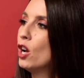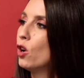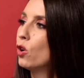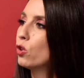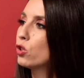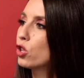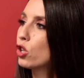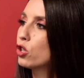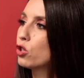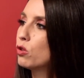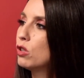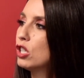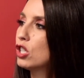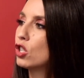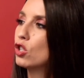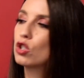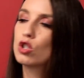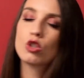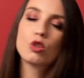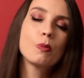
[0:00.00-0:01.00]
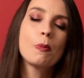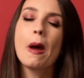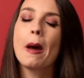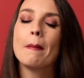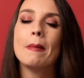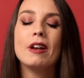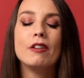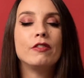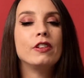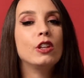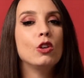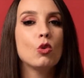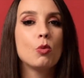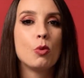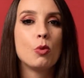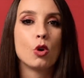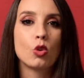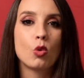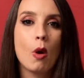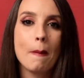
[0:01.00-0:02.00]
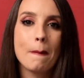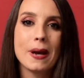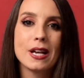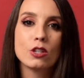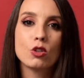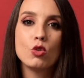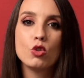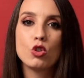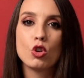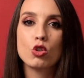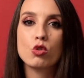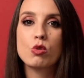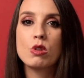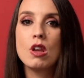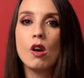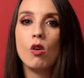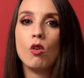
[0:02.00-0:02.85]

Aujourd'hui, j'ai une super belle vidéo pour toi parce qu'aujourd'hui,